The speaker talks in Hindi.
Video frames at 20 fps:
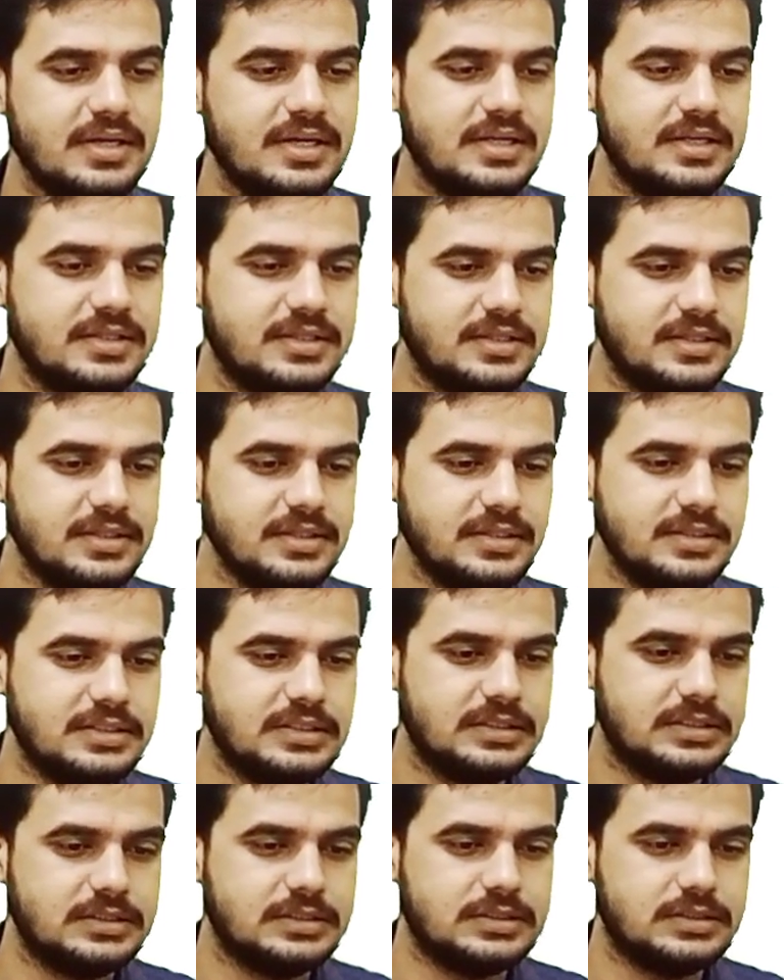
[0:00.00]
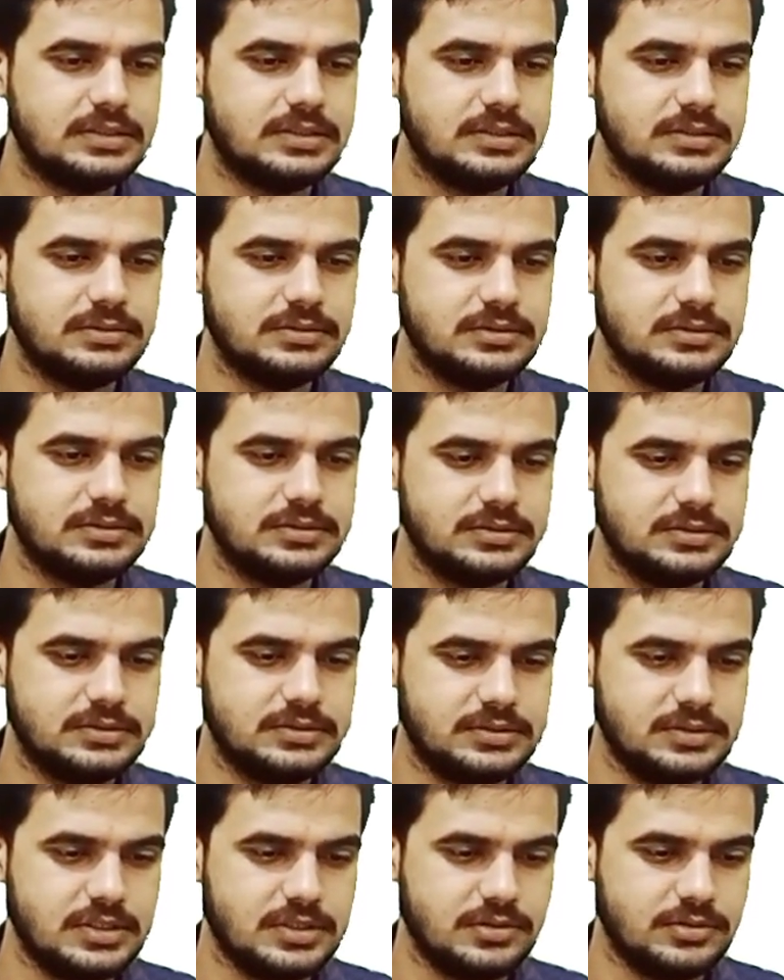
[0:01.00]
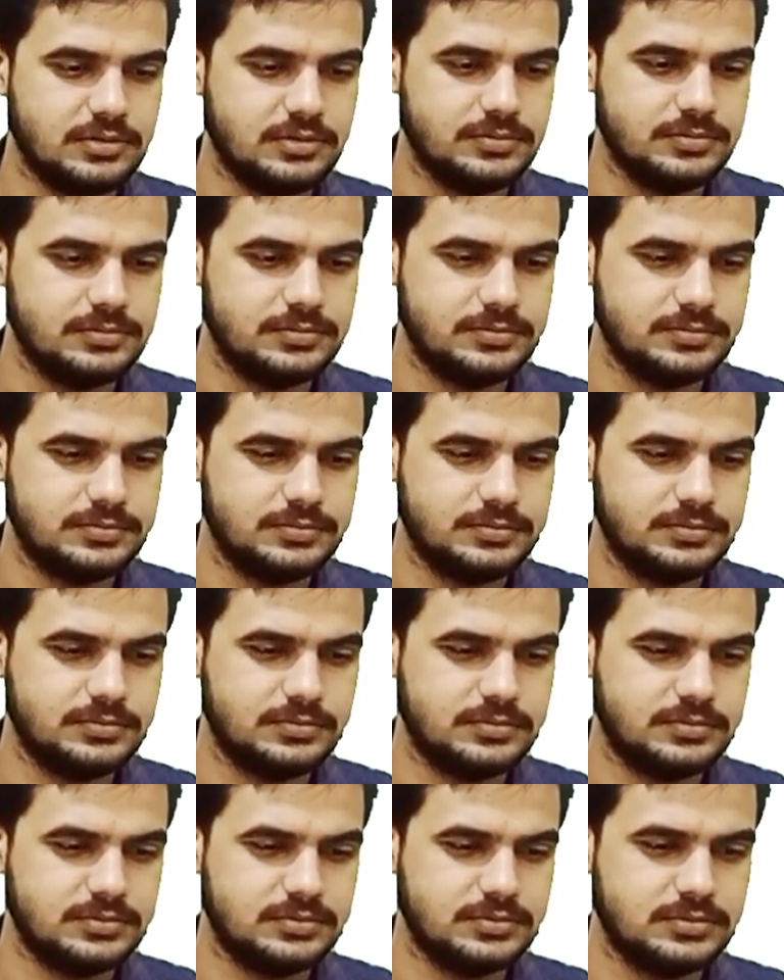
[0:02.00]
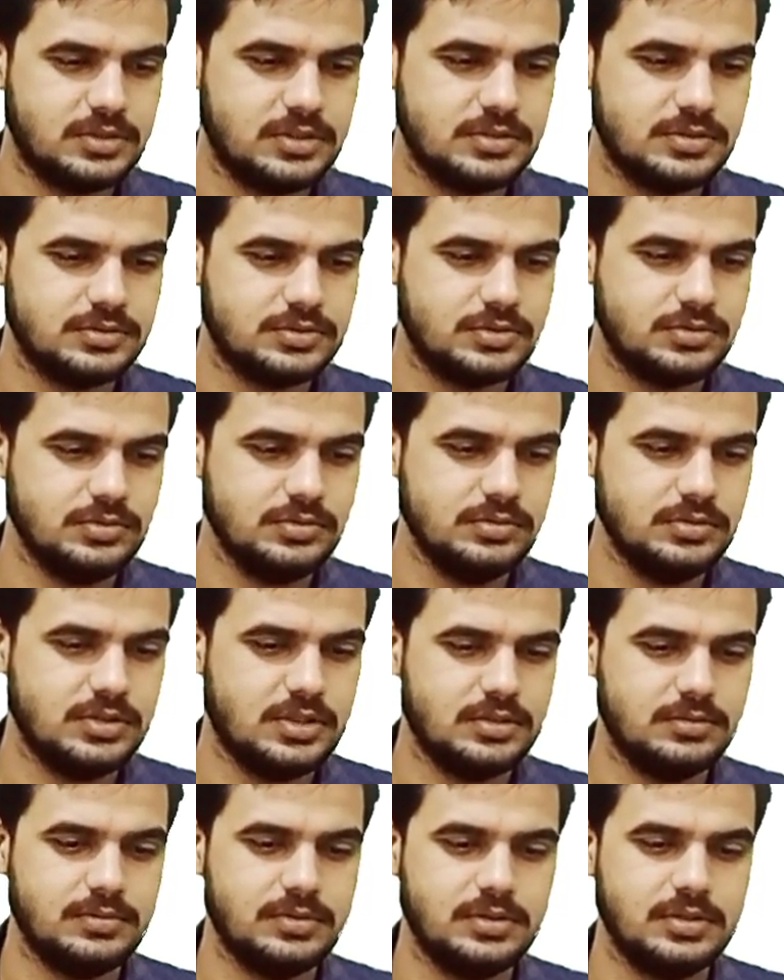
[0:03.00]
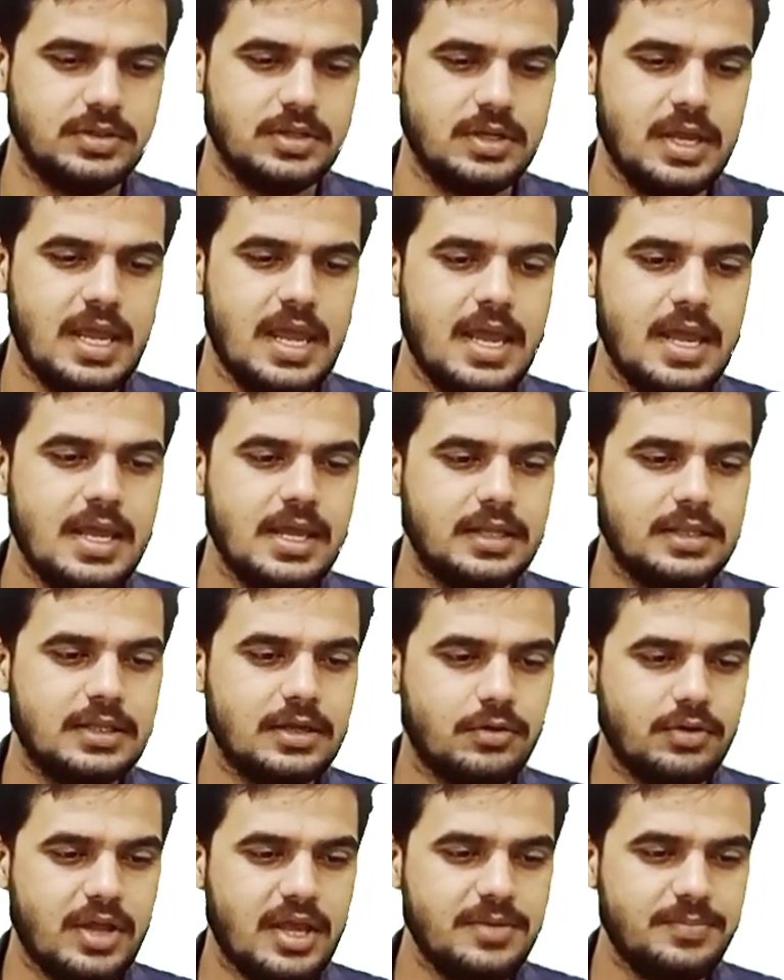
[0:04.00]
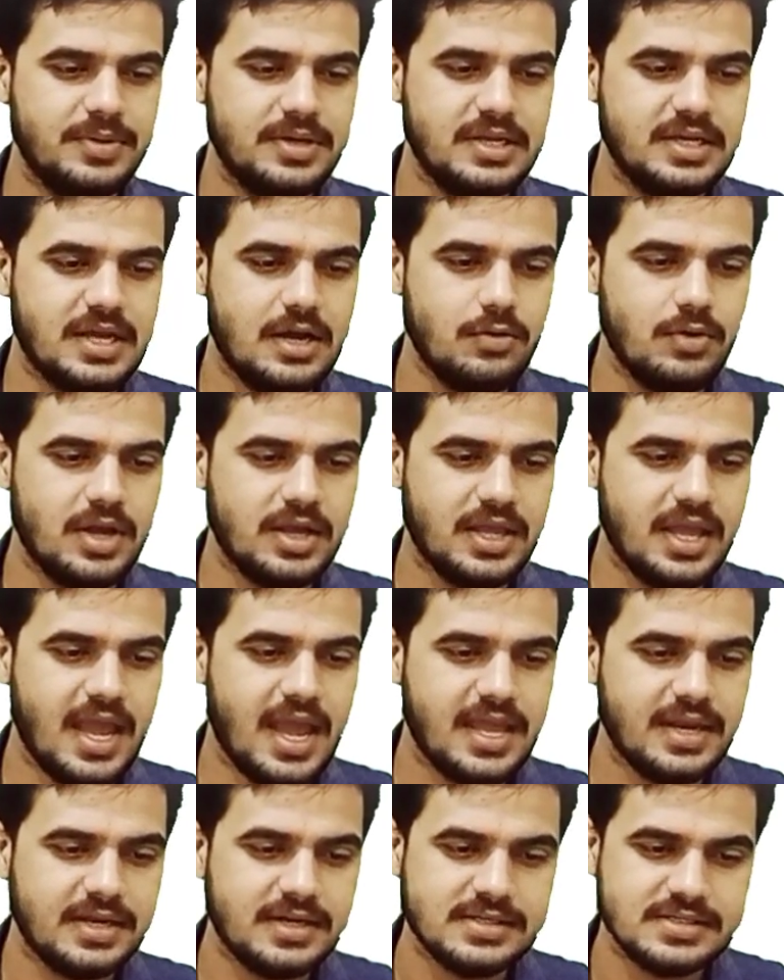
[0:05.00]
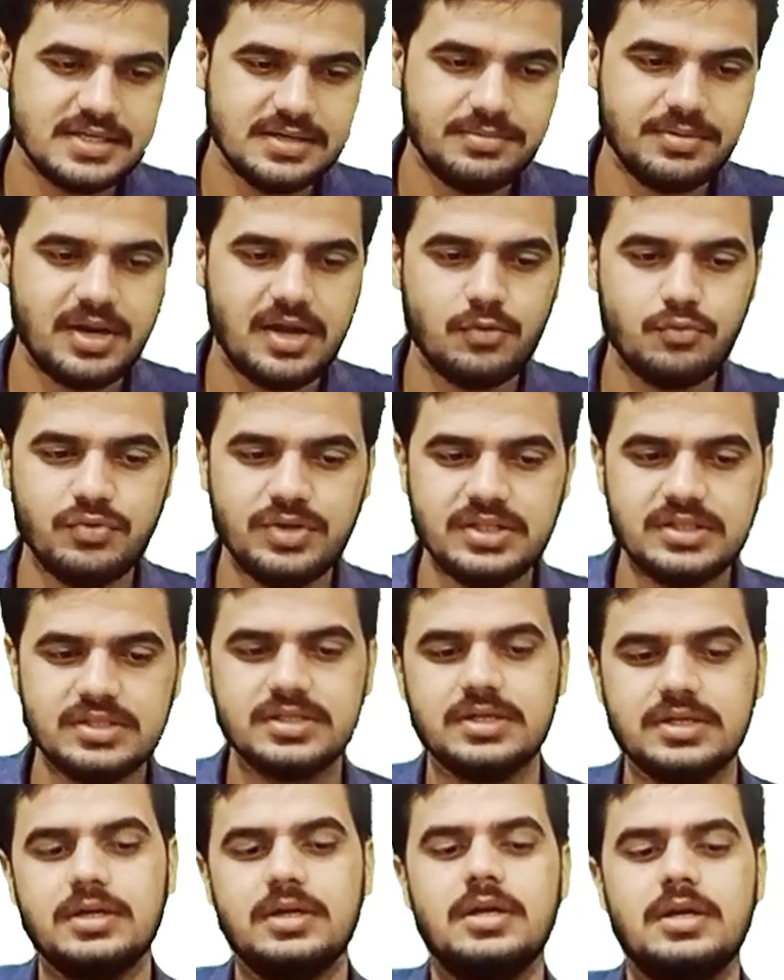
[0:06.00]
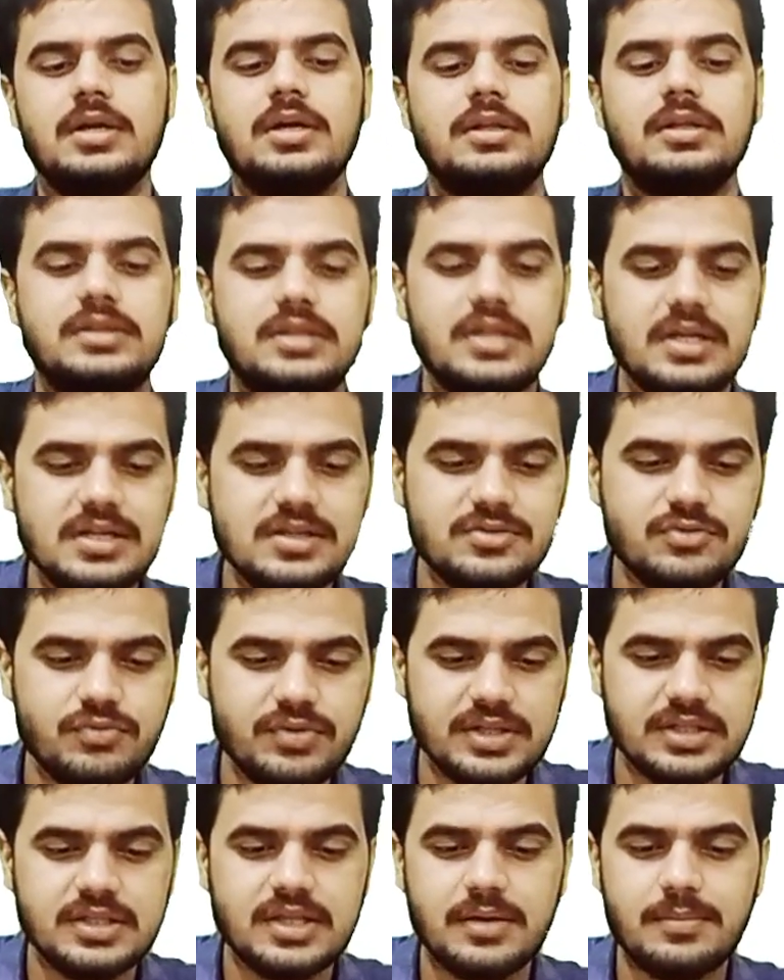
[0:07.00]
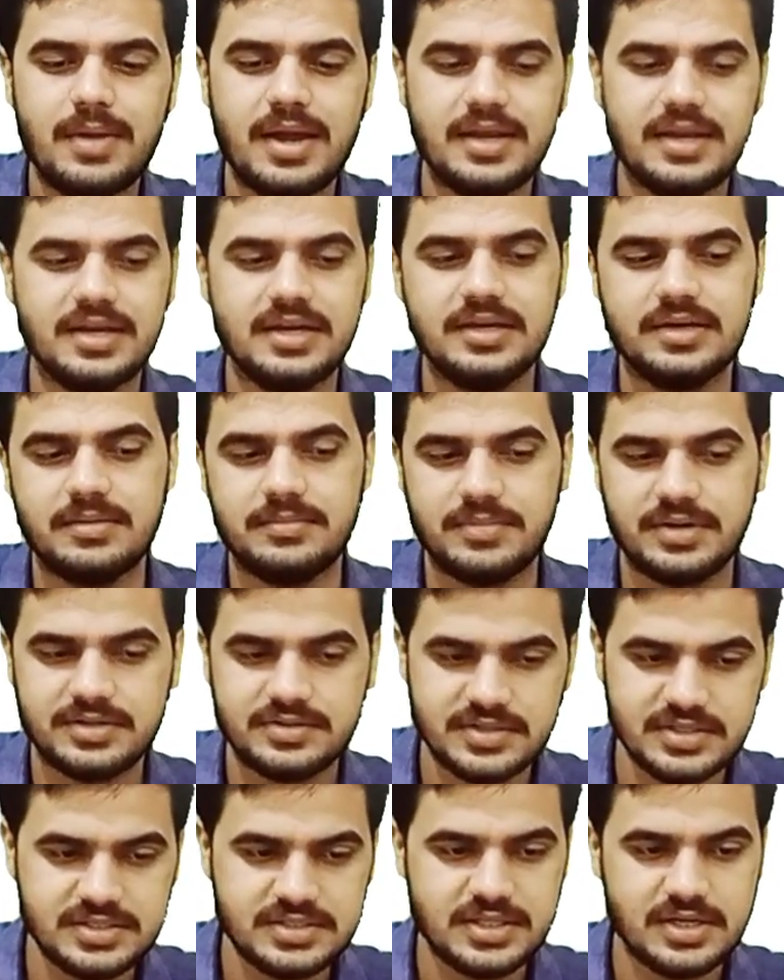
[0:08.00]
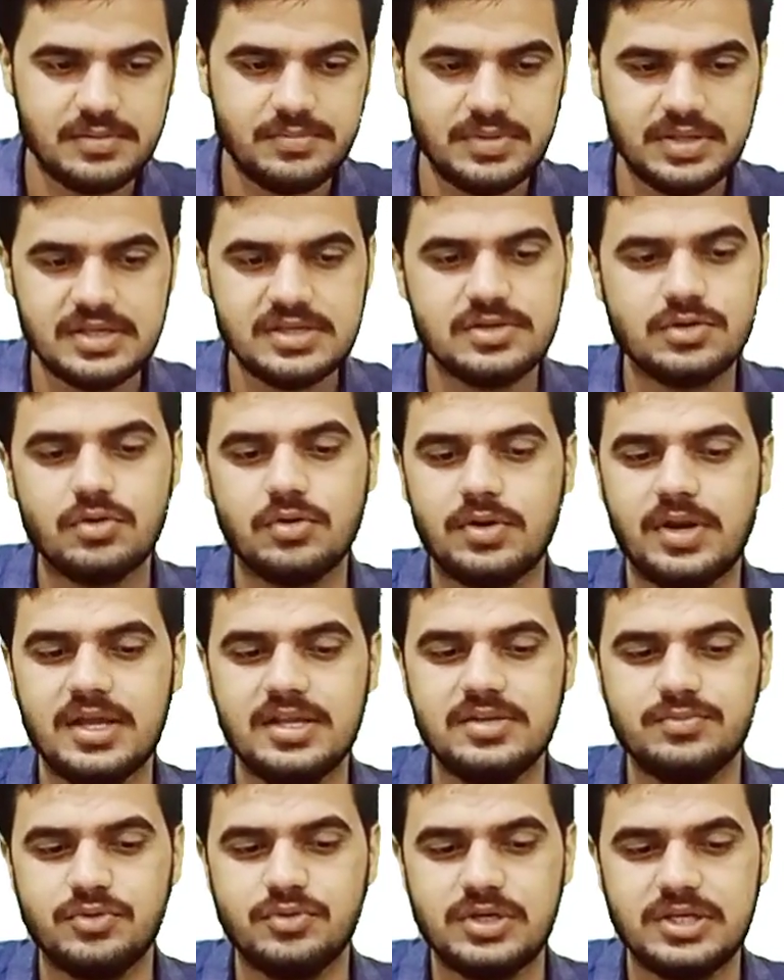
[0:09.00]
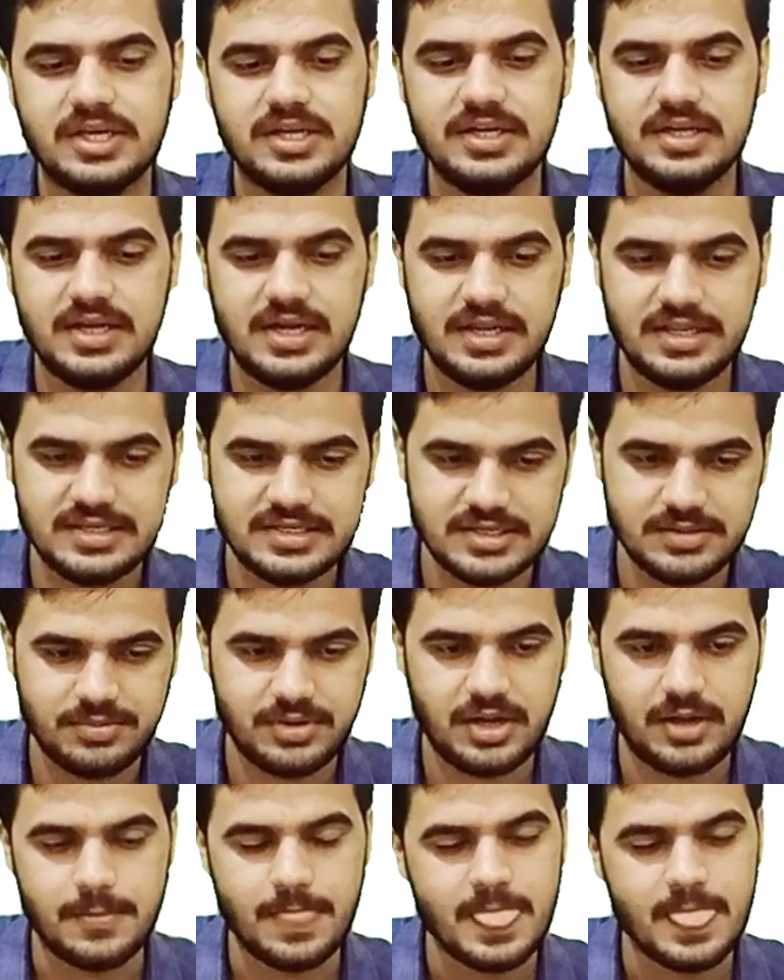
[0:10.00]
ले लेते हैं और देखो इसको देखो देखो यहीं पे लिखा हुआ है कि एन अलजेब्रा विच डील्स विद द बाइनरी नंबर सिस्टम इज नोन एज बुलियन अलजेबरा